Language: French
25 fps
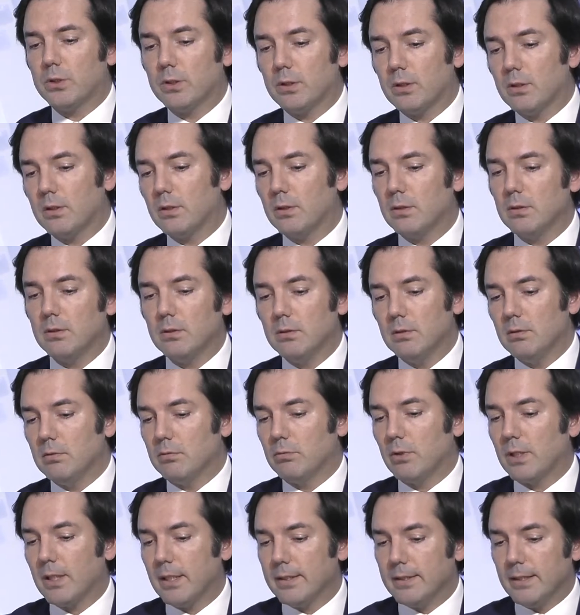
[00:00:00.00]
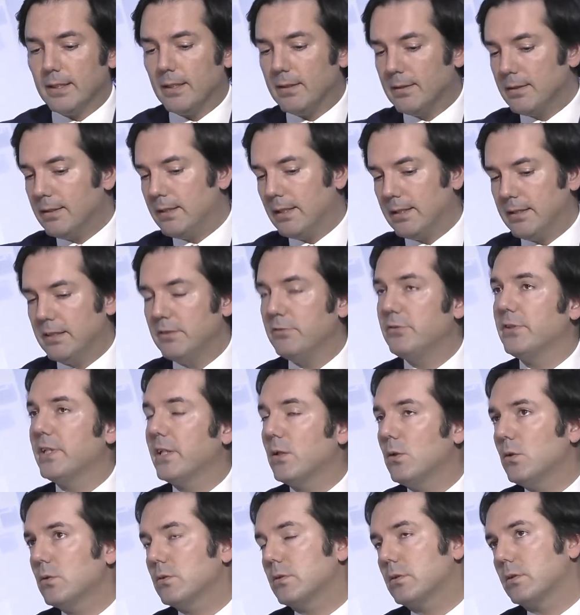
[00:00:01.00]
euh, voilà, il y, a
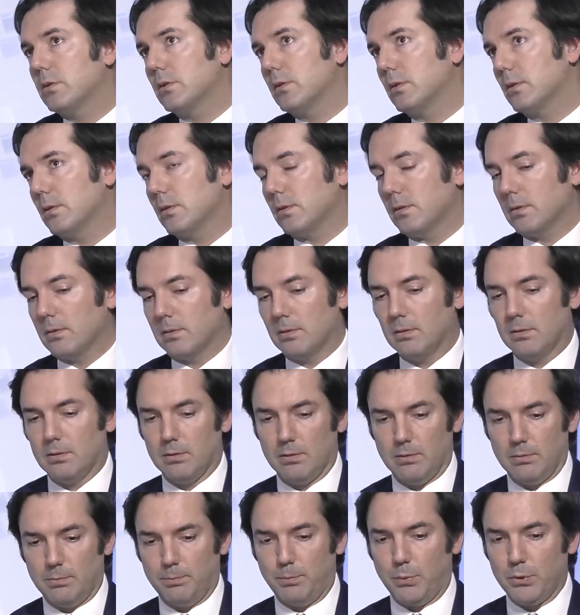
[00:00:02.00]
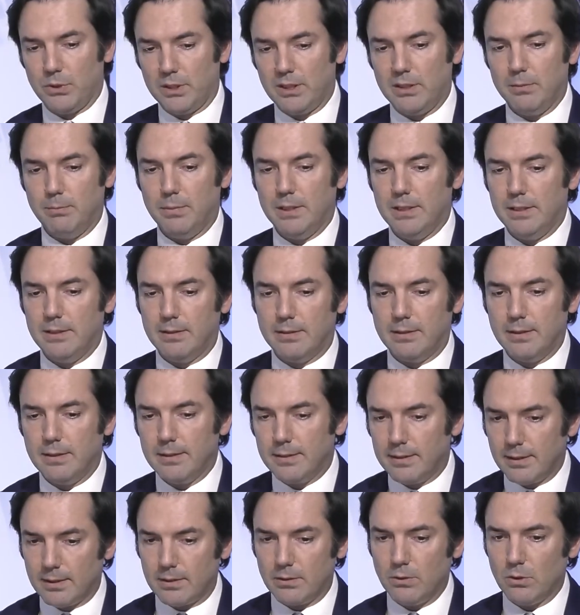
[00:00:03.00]
différentes
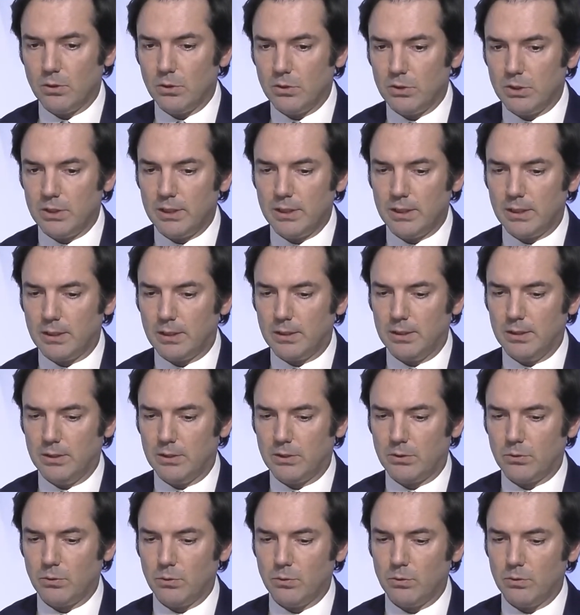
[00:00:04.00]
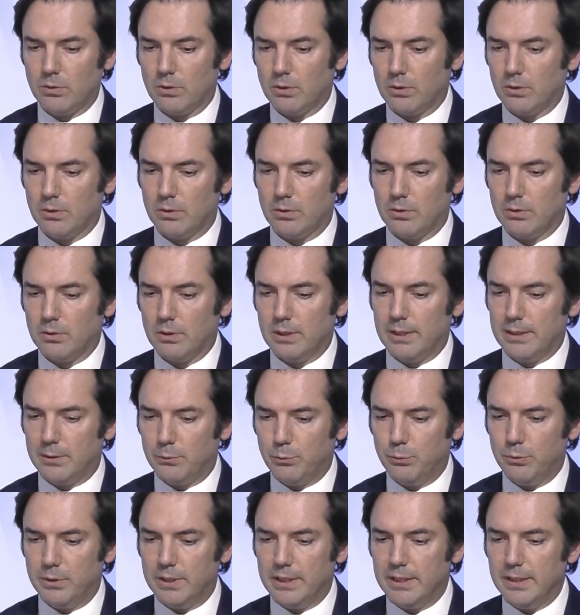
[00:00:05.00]
possibilités technologiques qui sont
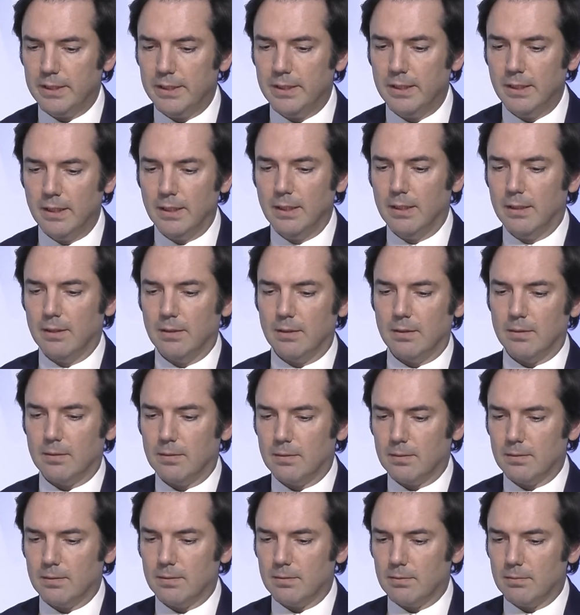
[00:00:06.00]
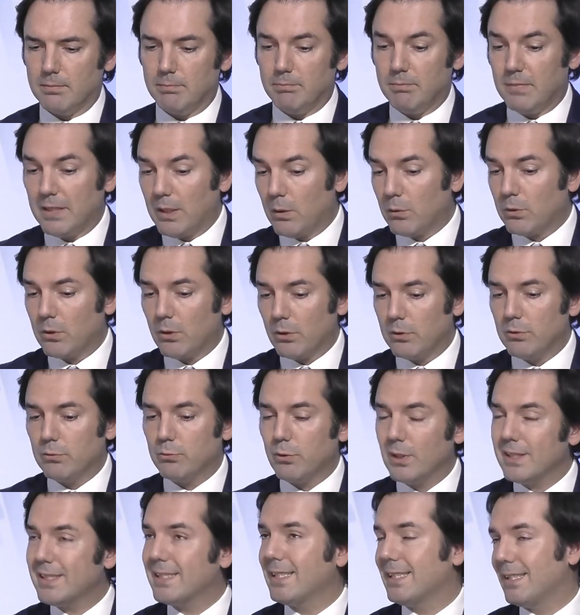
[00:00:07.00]
étudiées, mais encore une
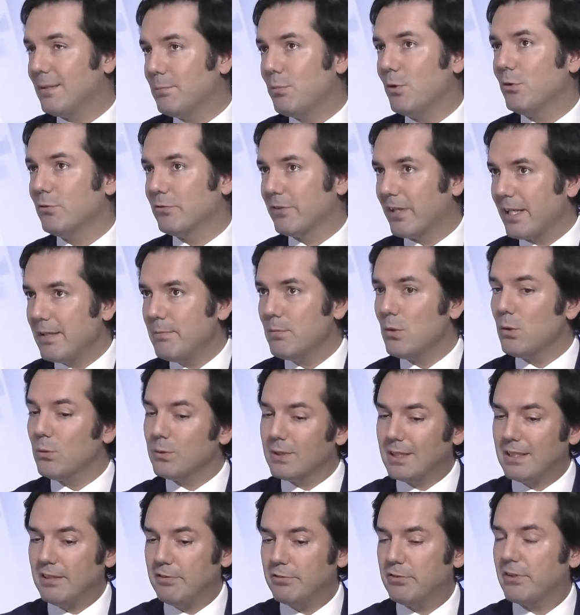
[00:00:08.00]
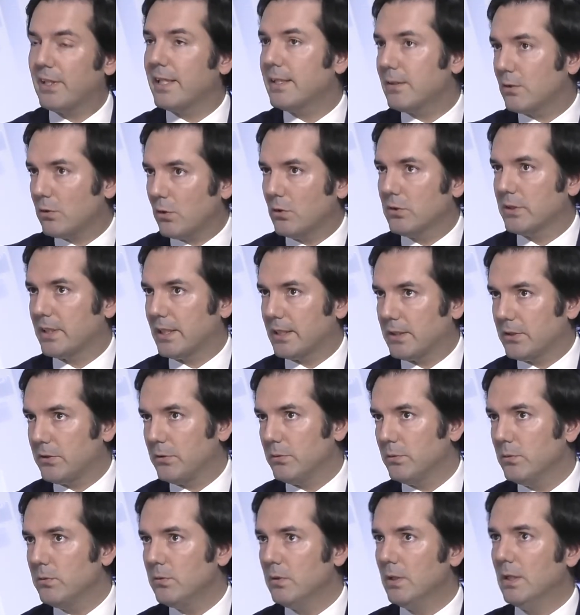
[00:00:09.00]
fois, ça dépend vraiment des frais de
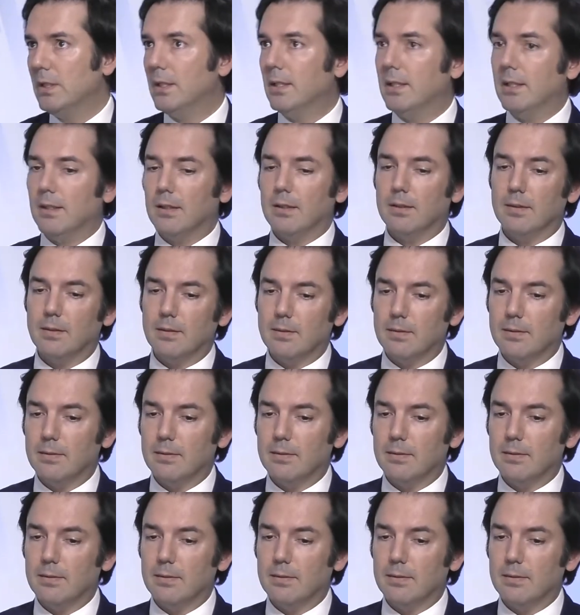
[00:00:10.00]
transaction. Hmm.